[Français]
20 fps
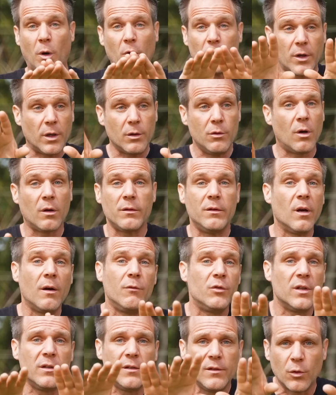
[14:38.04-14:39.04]
pas en train de leur dire, ah,
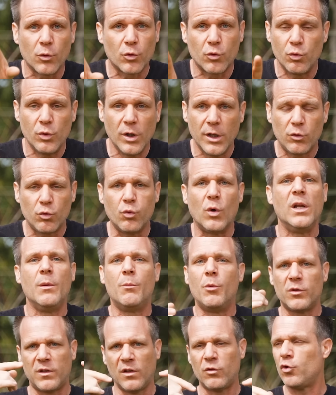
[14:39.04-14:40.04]
vous êtes des enculés et tout. À
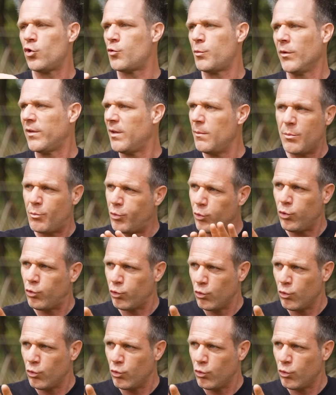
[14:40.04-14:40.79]
l'époque, c'est ce que je pensais, mais plus du